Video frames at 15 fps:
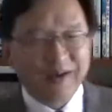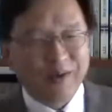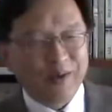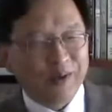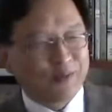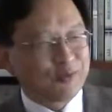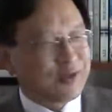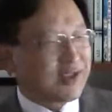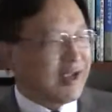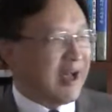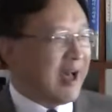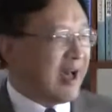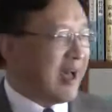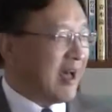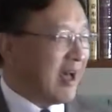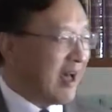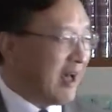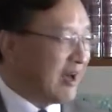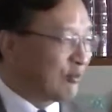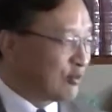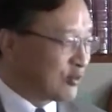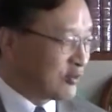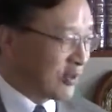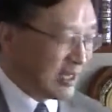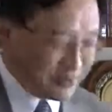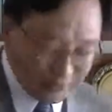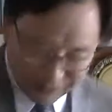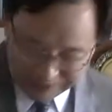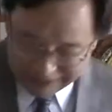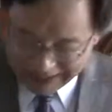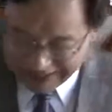어, 우리가 아, 우스갯소리를